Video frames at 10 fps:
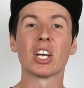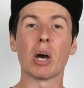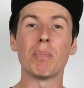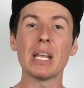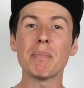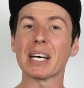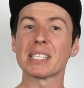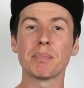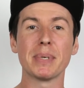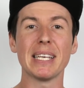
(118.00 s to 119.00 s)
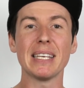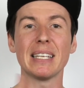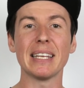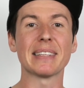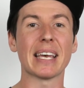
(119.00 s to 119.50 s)
comme les bar spin,
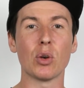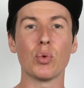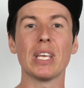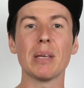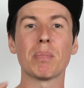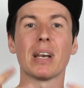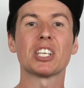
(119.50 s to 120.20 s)
les tie whip.